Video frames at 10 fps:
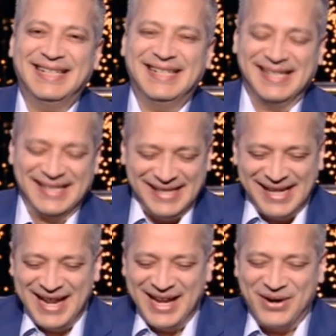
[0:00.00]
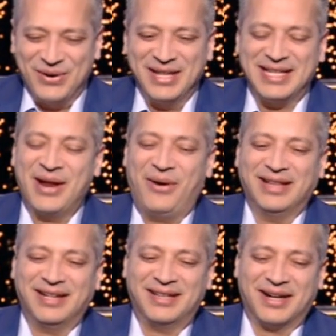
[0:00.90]
تمام كل سنة
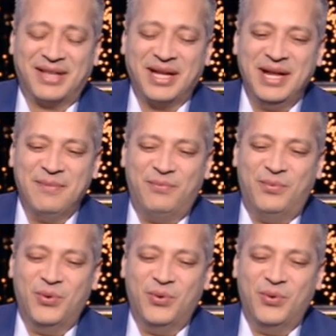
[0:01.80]
وحضرتك طيب